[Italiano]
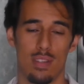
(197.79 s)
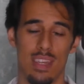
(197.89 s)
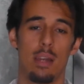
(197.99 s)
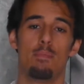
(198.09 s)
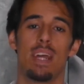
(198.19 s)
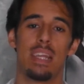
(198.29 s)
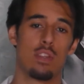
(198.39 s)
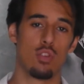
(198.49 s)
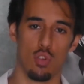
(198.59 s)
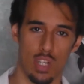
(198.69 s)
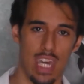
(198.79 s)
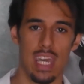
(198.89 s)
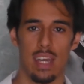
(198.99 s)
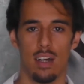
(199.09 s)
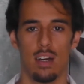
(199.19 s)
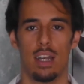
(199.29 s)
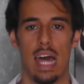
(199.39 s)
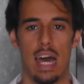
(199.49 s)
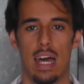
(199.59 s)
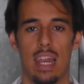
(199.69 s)
sia il prezzo che uh,
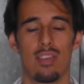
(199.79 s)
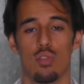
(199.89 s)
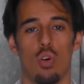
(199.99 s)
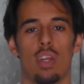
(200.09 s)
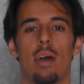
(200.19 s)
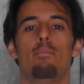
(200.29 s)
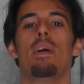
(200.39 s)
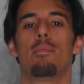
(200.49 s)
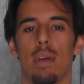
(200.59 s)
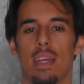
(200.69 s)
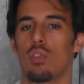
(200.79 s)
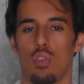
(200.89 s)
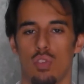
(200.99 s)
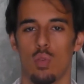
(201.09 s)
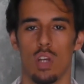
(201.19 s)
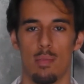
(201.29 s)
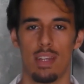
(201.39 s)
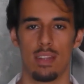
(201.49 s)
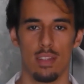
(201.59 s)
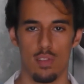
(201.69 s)
la, la, storia permettono
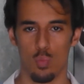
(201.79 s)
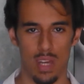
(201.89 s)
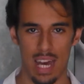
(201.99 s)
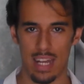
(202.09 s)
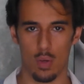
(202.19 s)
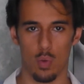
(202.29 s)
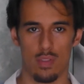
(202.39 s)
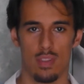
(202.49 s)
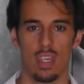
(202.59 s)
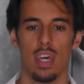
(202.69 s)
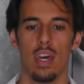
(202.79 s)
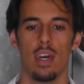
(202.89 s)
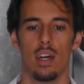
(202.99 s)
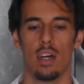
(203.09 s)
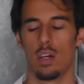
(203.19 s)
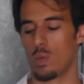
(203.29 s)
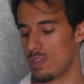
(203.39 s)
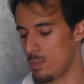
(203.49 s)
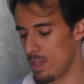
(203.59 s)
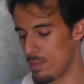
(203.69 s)
sicuramente di superare queste,
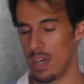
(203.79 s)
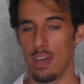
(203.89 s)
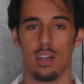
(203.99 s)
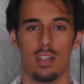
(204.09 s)
queste prime